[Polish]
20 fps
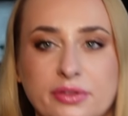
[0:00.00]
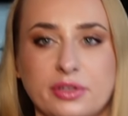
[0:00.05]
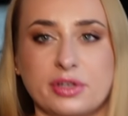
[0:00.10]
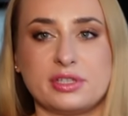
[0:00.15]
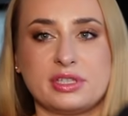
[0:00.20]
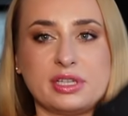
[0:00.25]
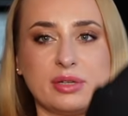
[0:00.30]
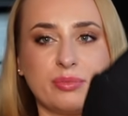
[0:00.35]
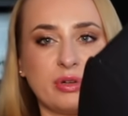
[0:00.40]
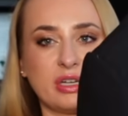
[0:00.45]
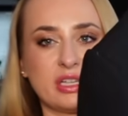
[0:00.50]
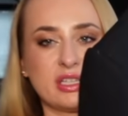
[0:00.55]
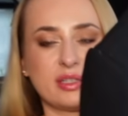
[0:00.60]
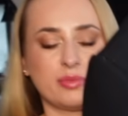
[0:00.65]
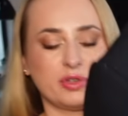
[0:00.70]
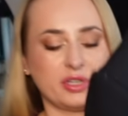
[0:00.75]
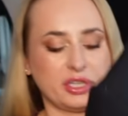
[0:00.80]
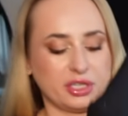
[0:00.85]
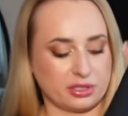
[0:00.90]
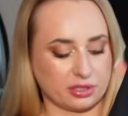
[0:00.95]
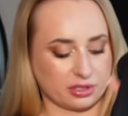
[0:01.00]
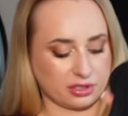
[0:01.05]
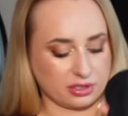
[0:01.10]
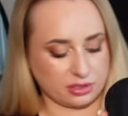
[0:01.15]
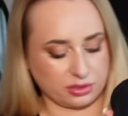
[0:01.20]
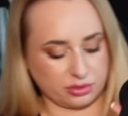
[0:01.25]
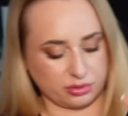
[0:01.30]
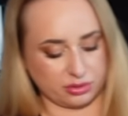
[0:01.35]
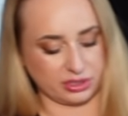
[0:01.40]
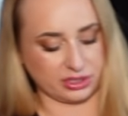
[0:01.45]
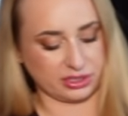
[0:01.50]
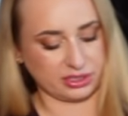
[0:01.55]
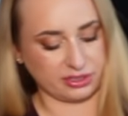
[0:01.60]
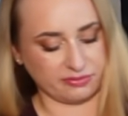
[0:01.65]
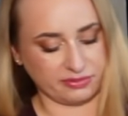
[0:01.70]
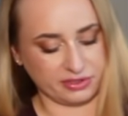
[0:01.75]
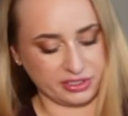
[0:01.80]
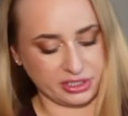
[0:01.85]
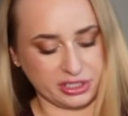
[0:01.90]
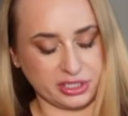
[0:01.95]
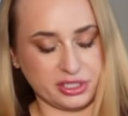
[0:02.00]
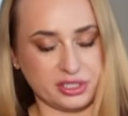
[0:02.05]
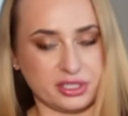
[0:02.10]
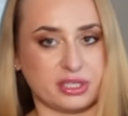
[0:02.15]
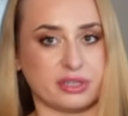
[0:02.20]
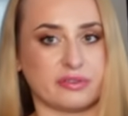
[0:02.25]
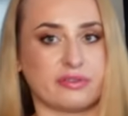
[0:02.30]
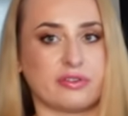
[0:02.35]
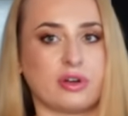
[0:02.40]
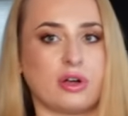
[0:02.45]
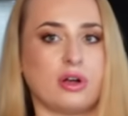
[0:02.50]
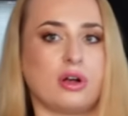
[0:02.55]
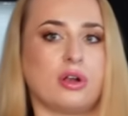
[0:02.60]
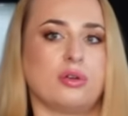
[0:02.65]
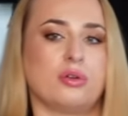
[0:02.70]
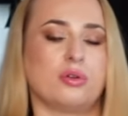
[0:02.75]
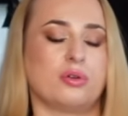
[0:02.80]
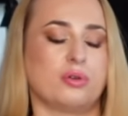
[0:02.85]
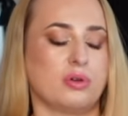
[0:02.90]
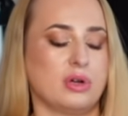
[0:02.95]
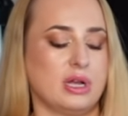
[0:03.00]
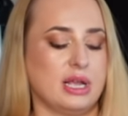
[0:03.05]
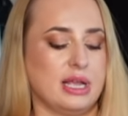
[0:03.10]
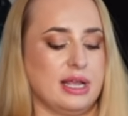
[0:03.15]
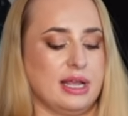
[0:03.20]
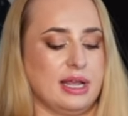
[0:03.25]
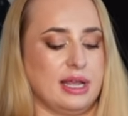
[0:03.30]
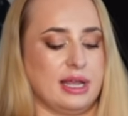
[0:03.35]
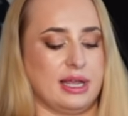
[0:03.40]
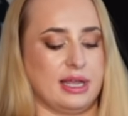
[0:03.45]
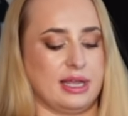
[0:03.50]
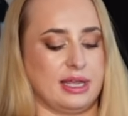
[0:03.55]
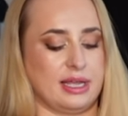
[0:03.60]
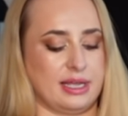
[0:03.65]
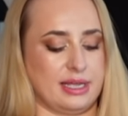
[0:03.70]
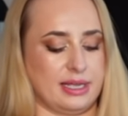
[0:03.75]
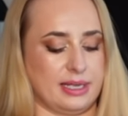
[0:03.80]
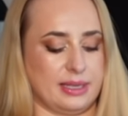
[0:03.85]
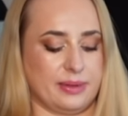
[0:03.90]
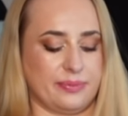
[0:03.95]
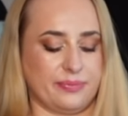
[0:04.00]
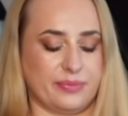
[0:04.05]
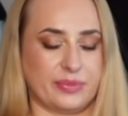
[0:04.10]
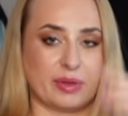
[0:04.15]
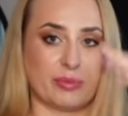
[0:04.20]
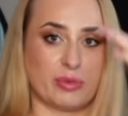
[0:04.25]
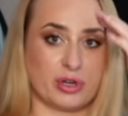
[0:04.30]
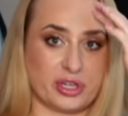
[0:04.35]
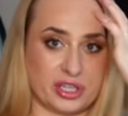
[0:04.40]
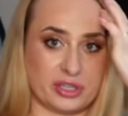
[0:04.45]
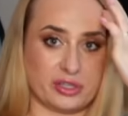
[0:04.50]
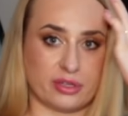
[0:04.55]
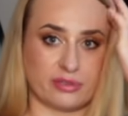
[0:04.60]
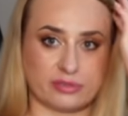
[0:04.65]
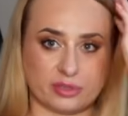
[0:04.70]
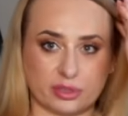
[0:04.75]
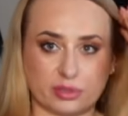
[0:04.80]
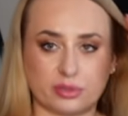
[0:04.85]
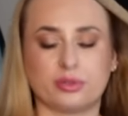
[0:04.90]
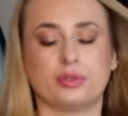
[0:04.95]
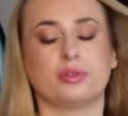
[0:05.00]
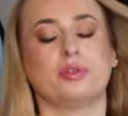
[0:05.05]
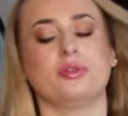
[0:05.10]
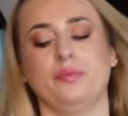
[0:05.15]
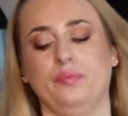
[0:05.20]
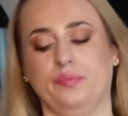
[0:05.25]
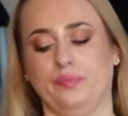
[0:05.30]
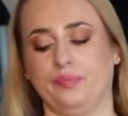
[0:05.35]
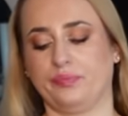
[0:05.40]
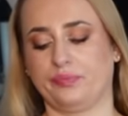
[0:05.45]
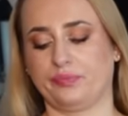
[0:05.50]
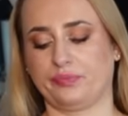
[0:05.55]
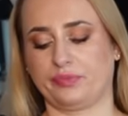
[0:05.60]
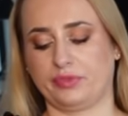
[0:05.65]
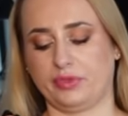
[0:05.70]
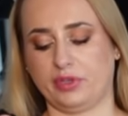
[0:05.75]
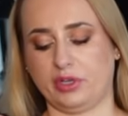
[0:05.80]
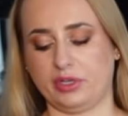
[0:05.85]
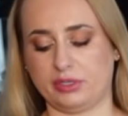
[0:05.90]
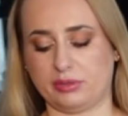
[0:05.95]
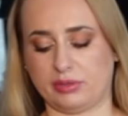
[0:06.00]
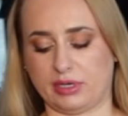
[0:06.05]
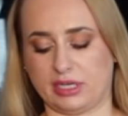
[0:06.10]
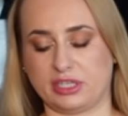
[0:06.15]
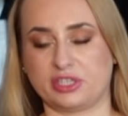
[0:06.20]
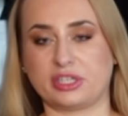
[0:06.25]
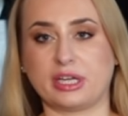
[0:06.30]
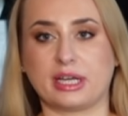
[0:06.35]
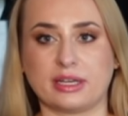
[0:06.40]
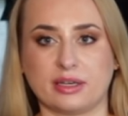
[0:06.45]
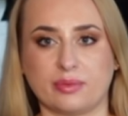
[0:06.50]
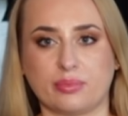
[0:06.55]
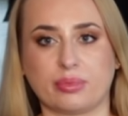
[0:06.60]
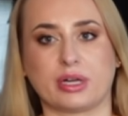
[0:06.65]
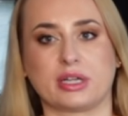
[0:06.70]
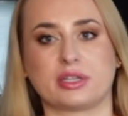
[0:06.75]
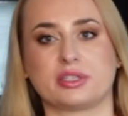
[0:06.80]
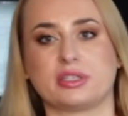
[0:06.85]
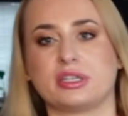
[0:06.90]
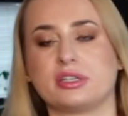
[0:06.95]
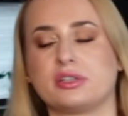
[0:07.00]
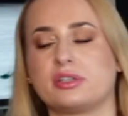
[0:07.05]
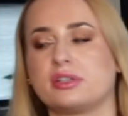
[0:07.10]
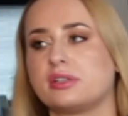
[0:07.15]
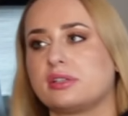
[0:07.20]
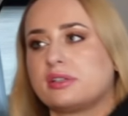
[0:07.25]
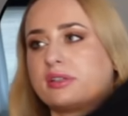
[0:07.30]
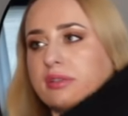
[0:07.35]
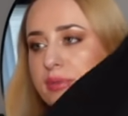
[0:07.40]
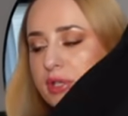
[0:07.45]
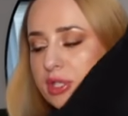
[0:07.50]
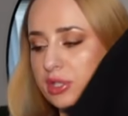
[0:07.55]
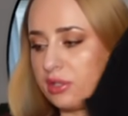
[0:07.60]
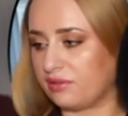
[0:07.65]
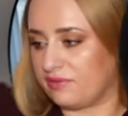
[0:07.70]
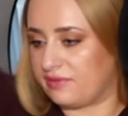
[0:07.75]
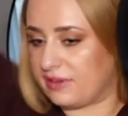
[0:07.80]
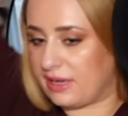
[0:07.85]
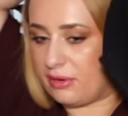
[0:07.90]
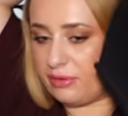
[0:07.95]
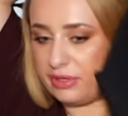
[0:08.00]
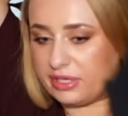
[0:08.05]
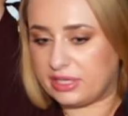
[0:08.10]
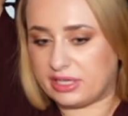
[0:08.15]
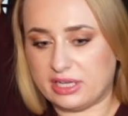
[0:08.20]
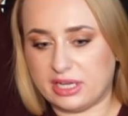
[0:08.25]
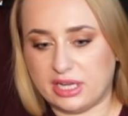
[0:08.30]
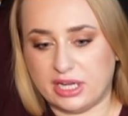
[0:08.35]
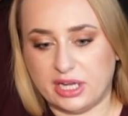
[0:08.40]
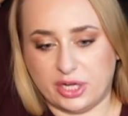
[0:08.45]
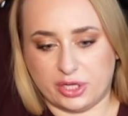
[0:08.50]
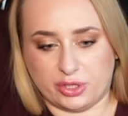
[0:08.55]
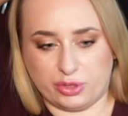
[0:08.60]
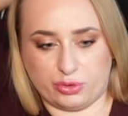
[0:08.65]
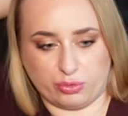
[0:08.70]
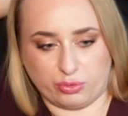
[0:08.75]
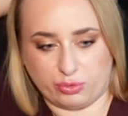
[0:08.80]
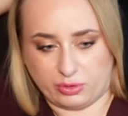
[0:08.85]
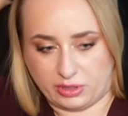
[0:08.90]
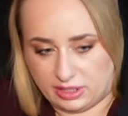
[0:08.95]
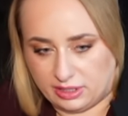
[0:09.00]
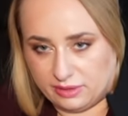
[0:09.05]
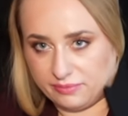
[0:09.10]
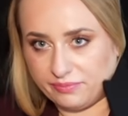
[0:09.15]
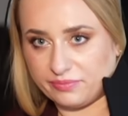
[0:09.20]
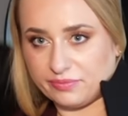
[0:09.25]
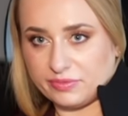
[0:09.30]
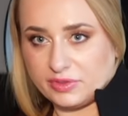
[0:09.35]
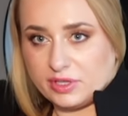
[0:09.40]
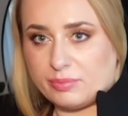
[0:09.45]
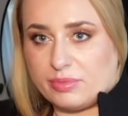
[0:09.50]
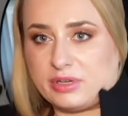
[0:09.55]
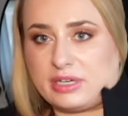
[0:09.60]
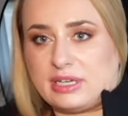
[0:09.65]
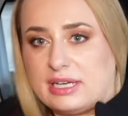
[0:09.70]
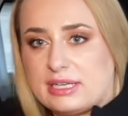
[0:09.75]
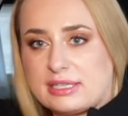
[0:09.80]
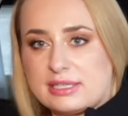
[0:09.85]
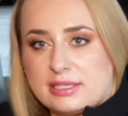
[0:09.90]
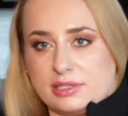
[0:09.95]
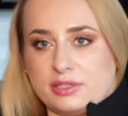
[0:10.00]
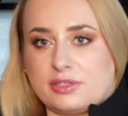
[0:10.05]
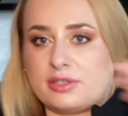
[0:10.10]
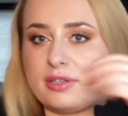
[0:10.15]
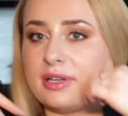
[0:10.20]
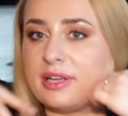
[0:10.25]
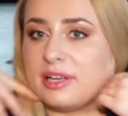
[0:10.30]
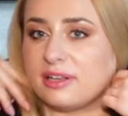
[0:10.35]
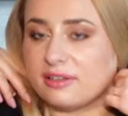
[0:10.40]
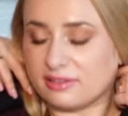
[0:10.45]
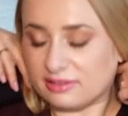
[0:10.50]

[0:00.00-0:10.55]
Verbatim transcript: To jest ten płaszcz z Mojito, który widzieliście w holu yy, Mojito w grudniu. No i słuchajcie, czarny płaszcz, też z domieszku wełny, długi, niby klasyczny.